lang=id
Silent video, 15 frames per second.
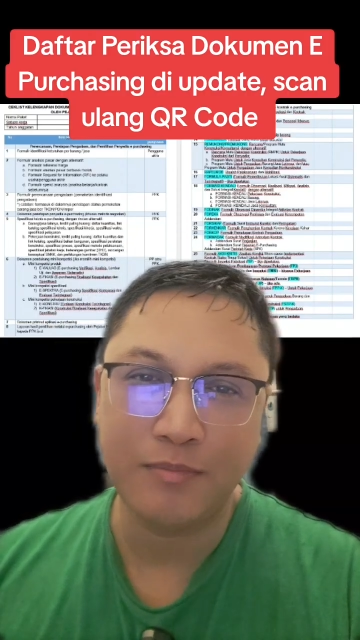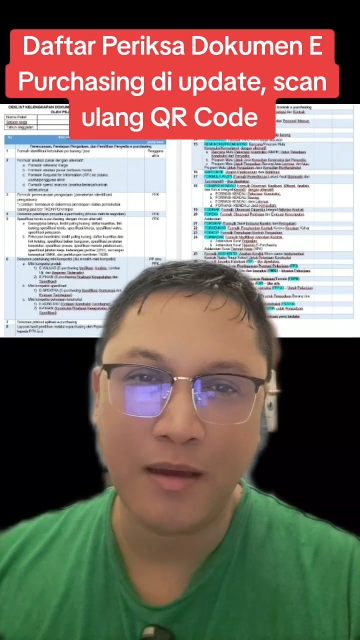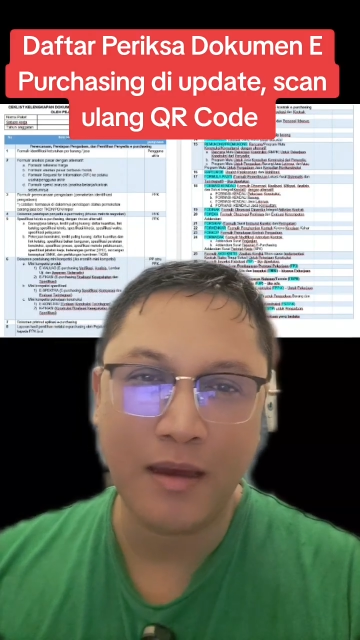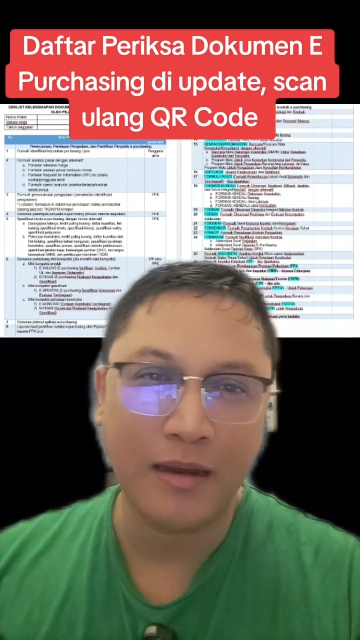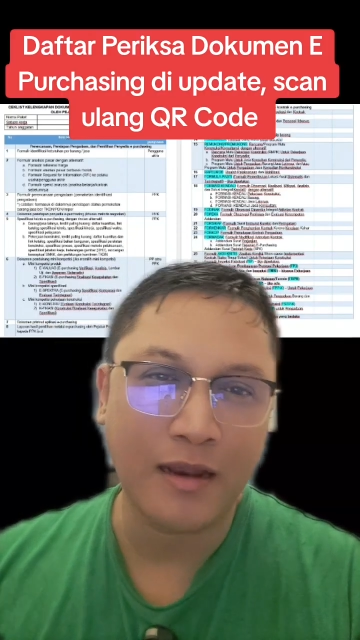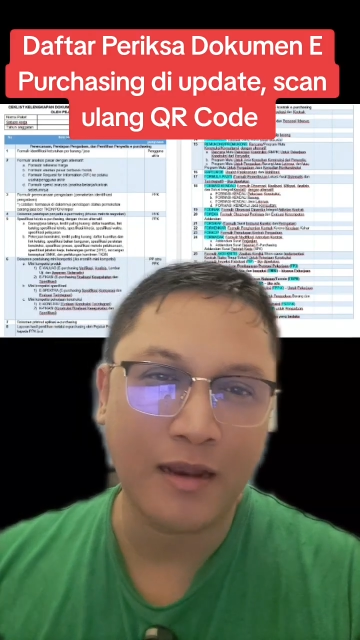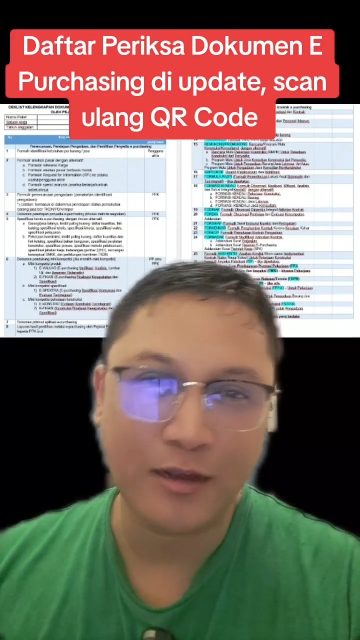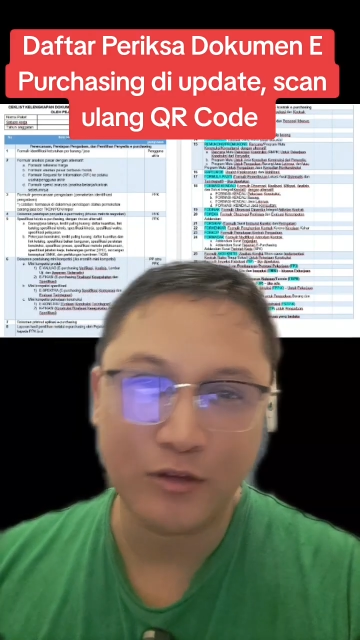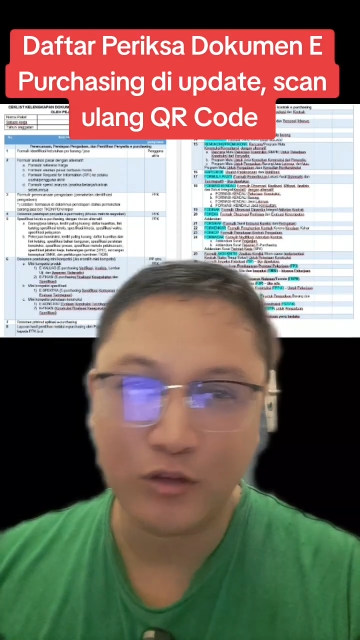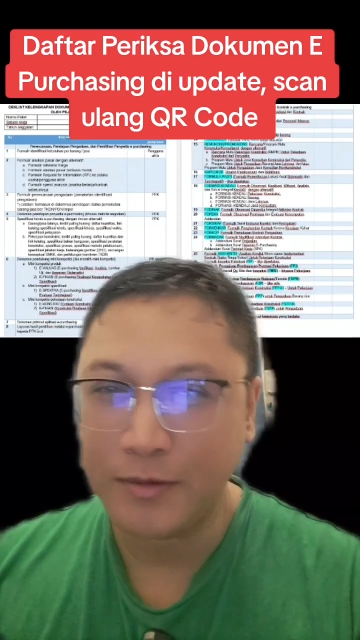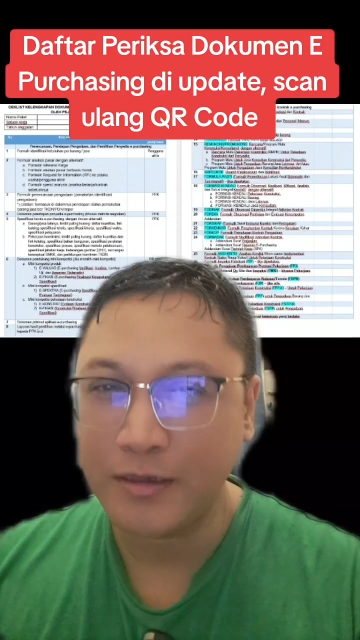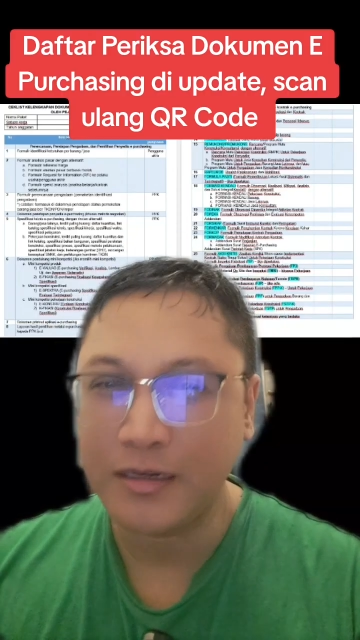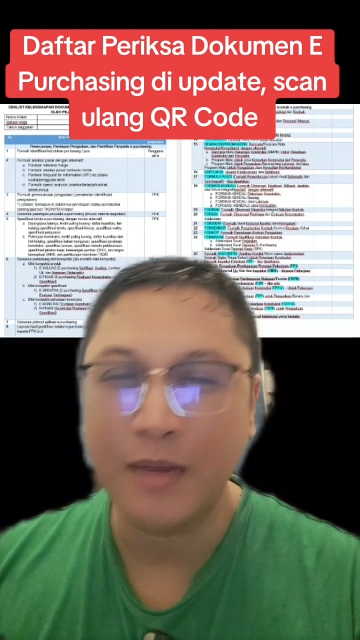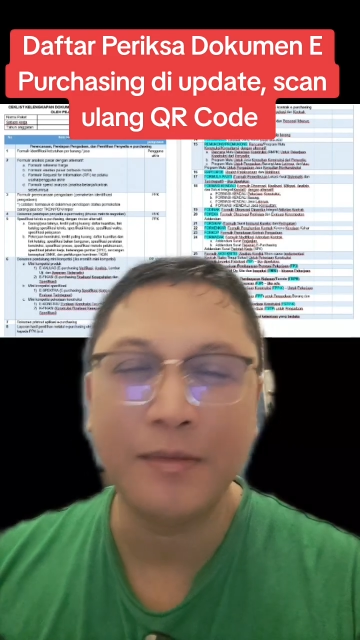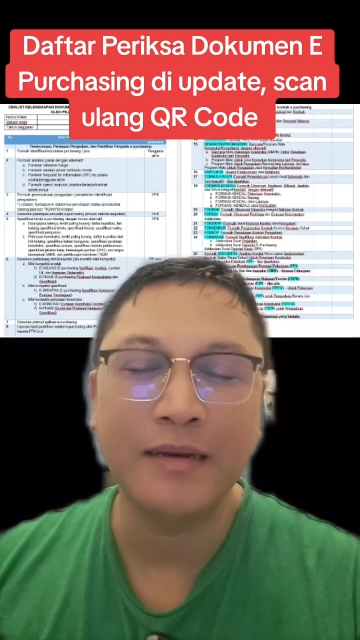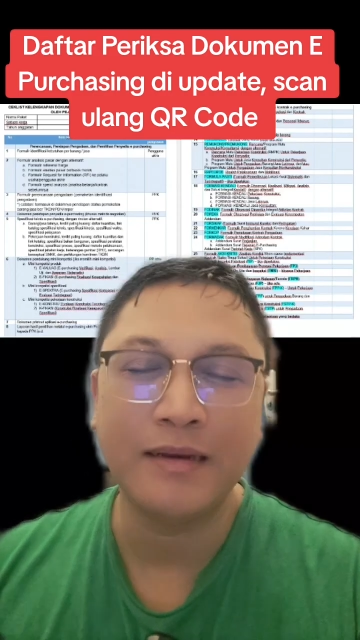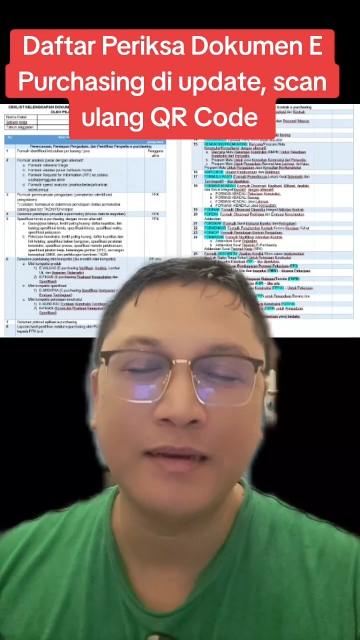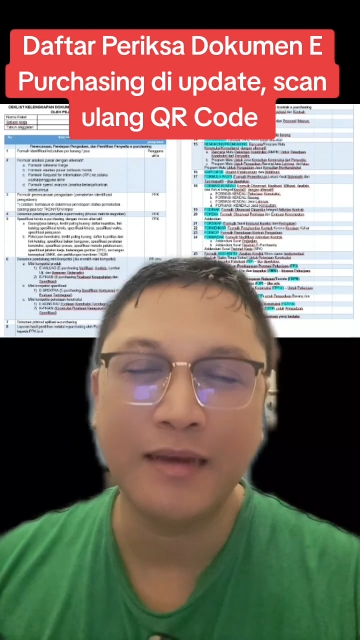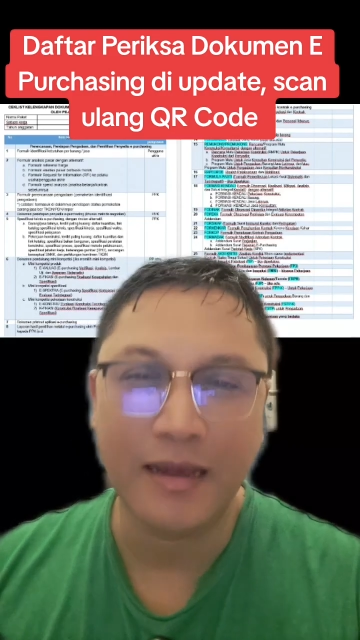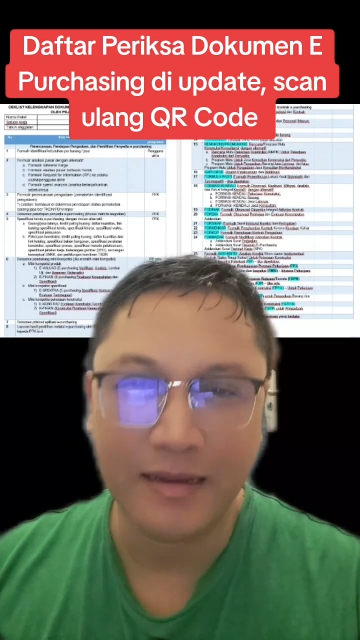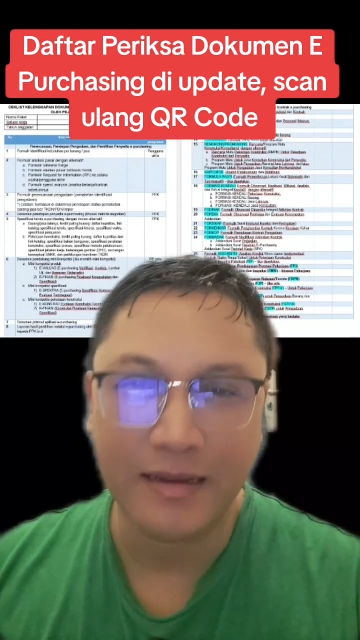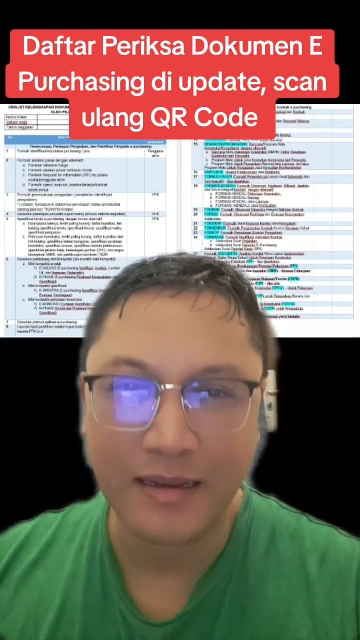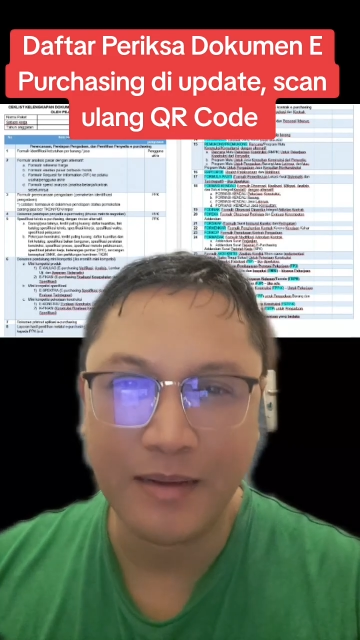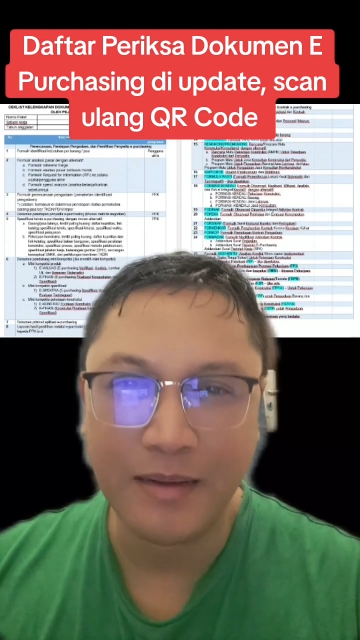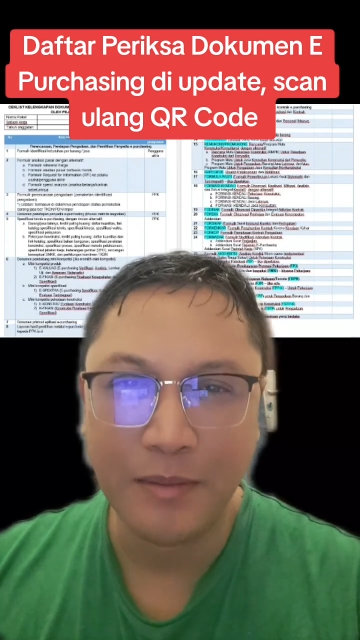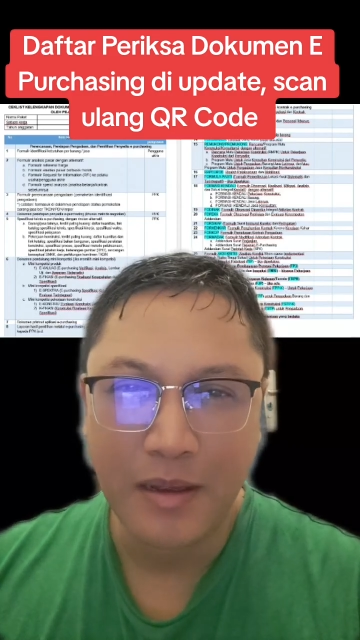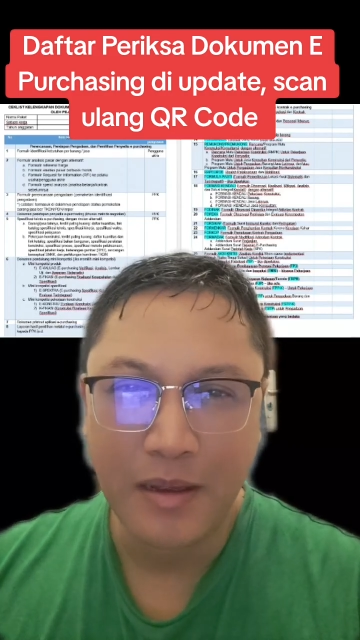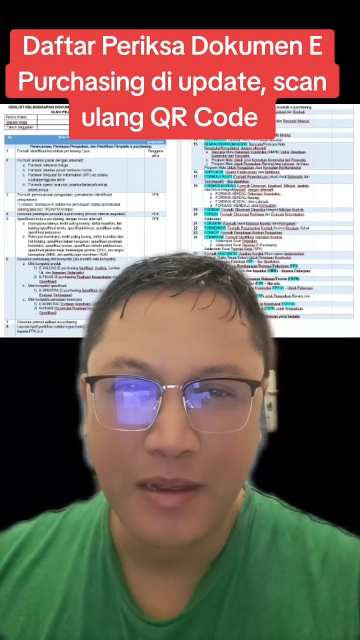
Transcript: barang itu beda-beda ya.